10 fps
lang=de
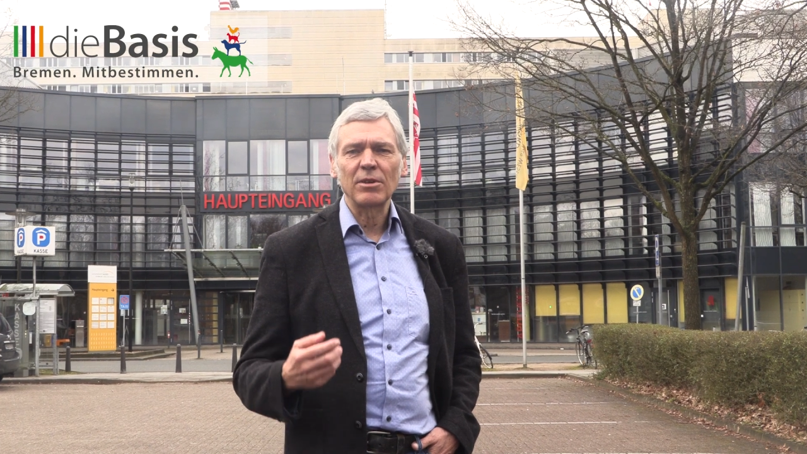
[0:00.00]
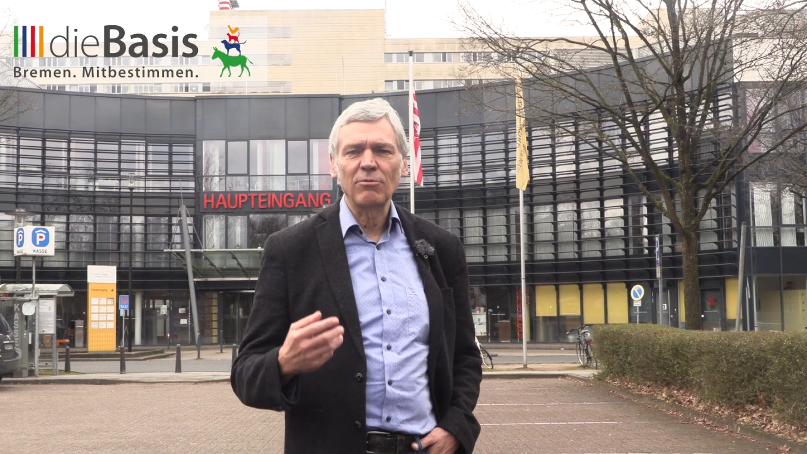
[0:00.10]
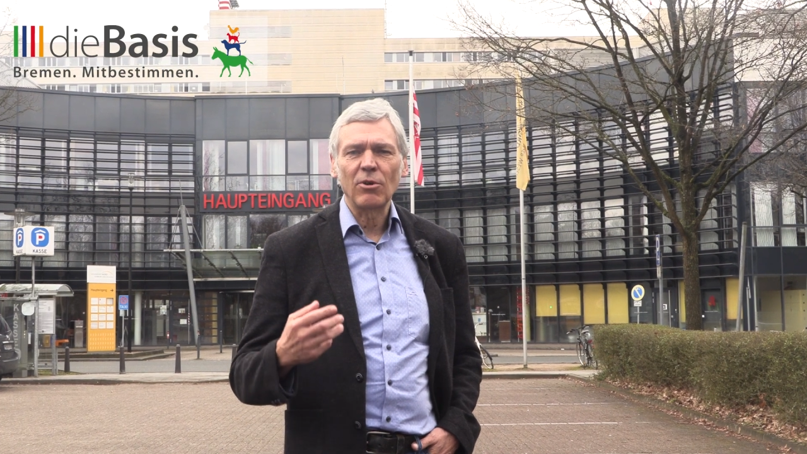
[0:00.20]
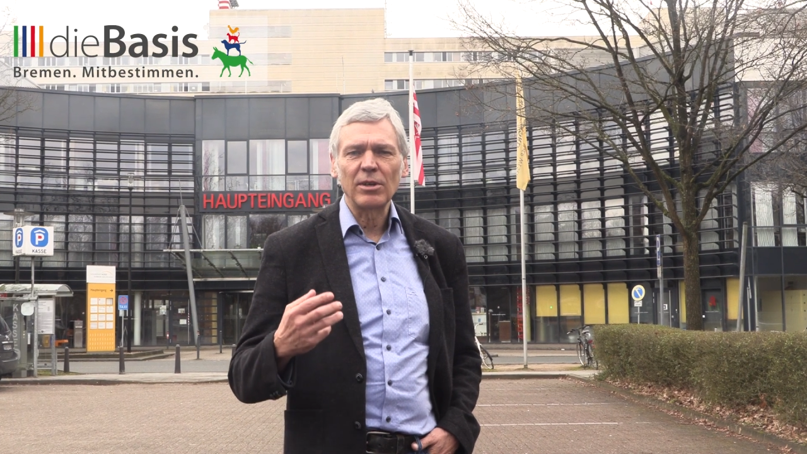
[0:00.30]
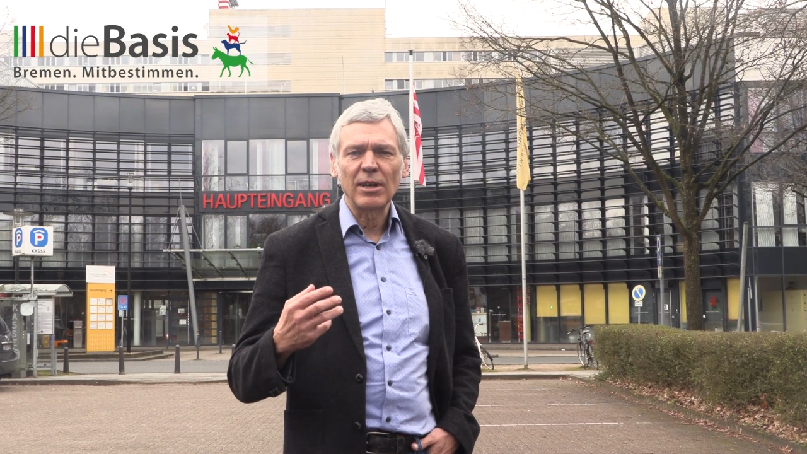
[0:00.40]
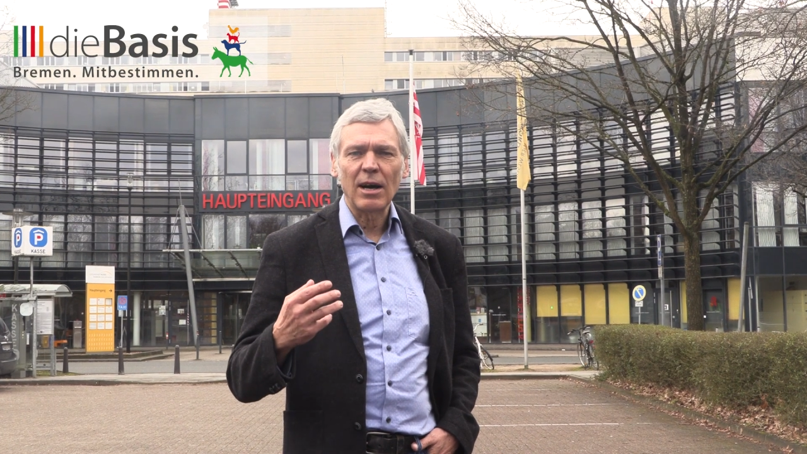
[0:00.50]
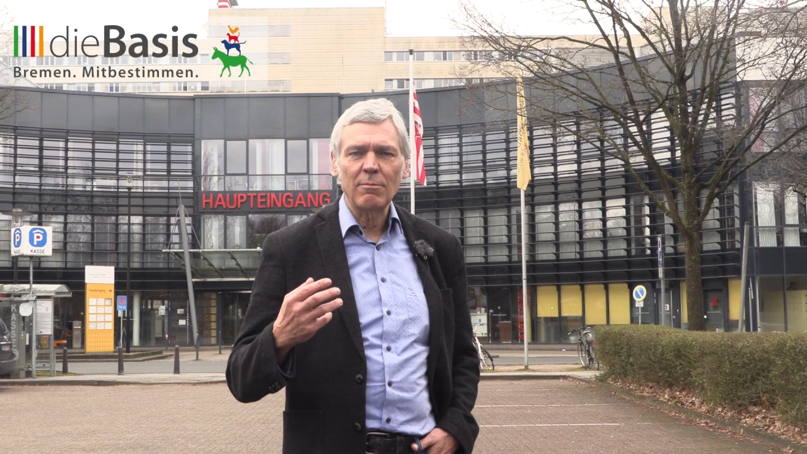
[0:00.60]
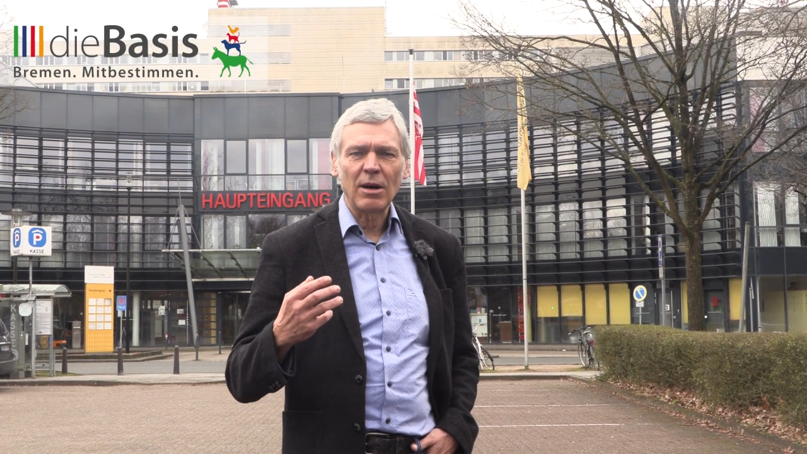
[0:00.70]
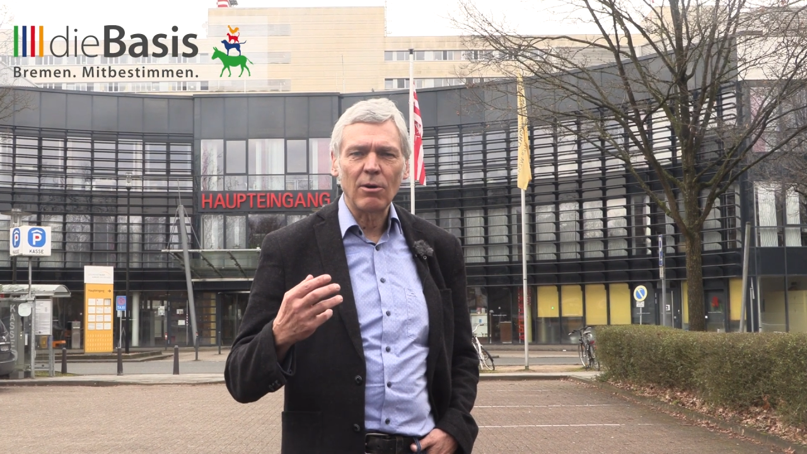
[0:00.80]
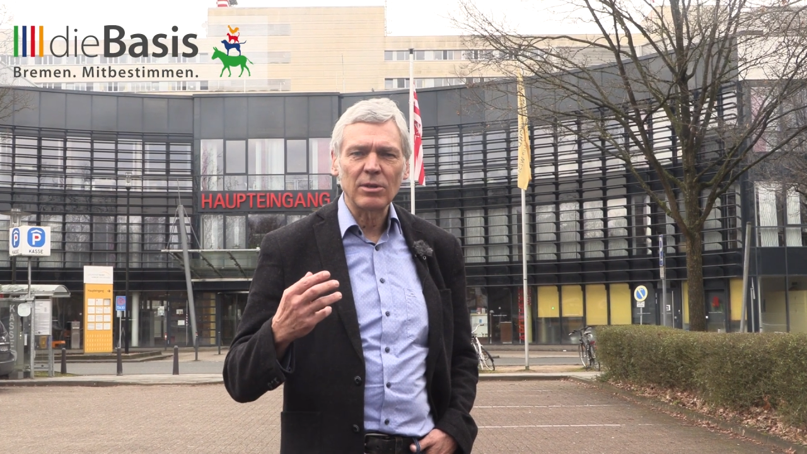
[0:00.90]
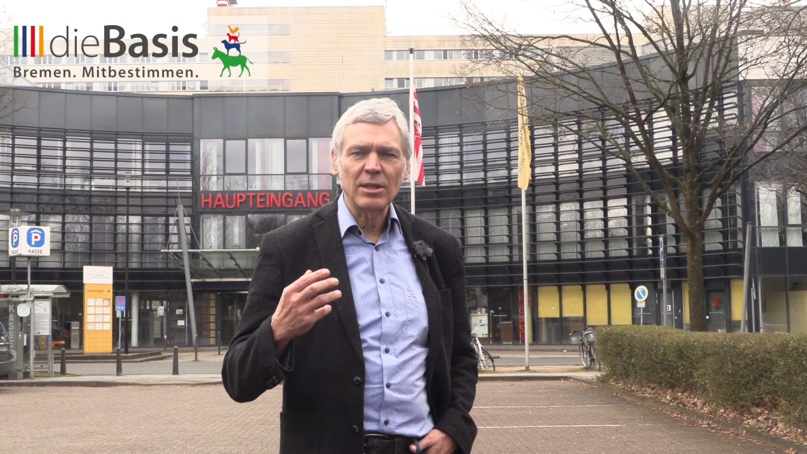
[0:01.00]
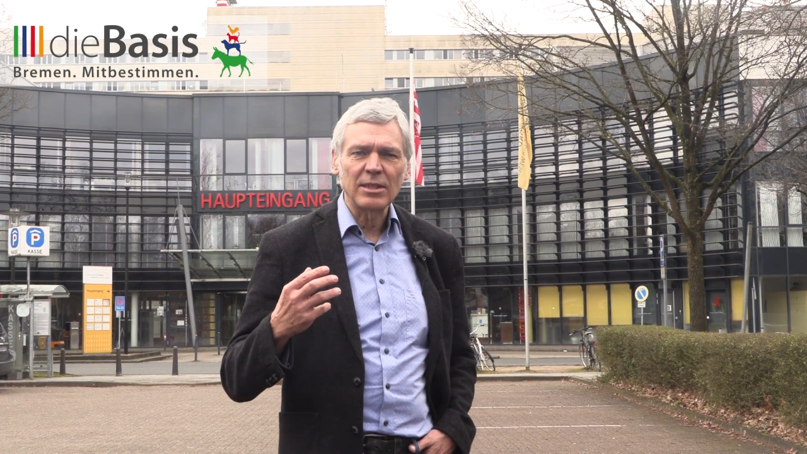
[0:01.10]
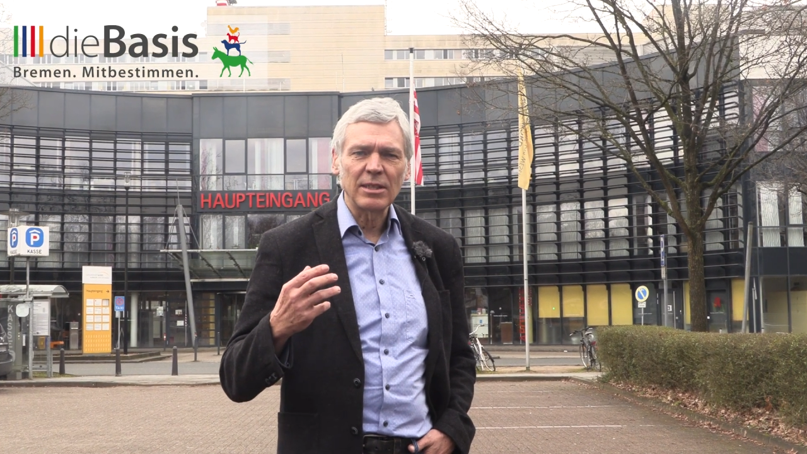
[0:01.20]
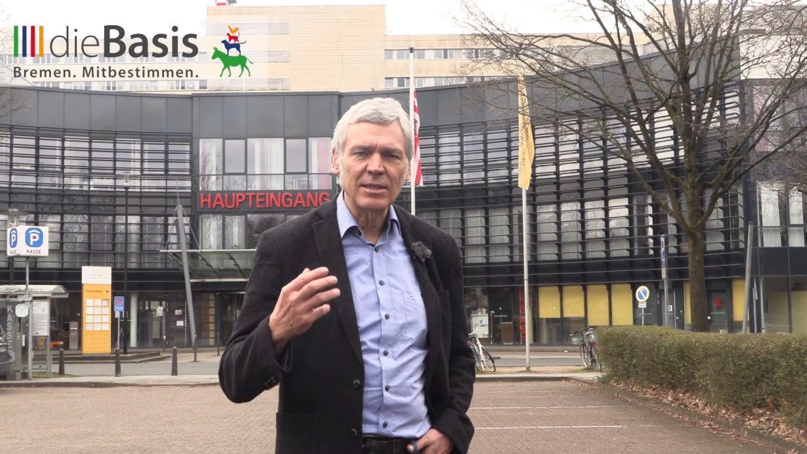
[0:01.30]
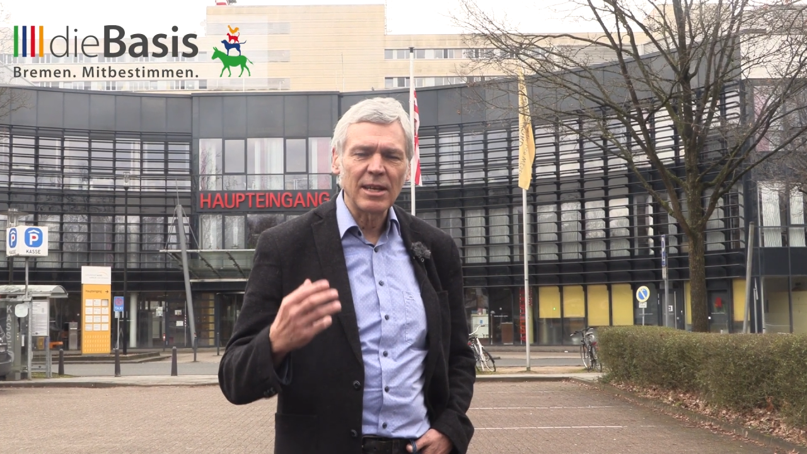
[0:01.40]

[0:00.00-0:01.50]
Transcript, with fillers: Wir wollen aber auch, dass ihr